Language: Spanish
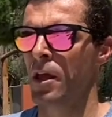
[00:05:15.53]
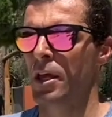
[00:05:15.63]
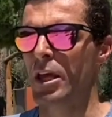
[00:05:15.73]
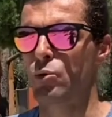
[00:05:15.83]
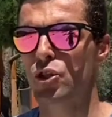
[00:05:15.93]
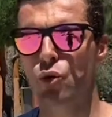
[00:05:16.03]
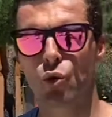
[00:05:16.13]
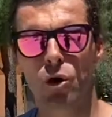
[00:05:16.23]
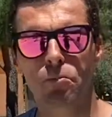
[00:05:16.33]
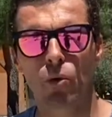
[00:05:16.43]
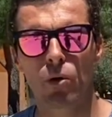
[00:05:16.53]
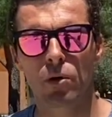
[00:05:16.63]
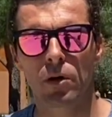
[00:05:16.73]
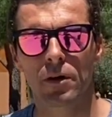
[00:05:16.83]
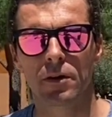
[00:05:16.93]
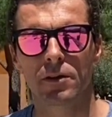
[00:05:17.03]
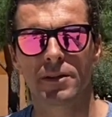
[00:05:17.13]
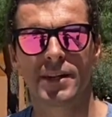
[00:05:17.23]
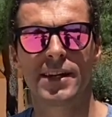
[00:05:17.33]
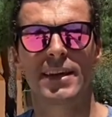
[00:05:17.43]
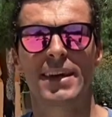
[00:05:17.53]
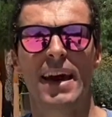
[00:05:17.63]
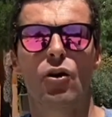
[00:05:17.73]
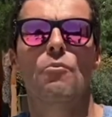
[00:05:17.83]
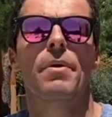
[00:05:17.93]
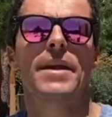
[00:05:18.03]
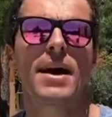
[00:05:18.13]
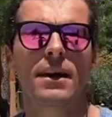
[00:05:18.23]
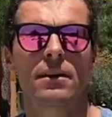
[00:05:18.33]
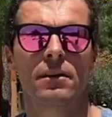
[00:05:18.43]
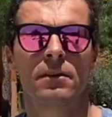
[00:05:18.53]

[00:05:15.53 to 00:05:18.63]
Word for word: que nuestro cuerpo tiene que acompañar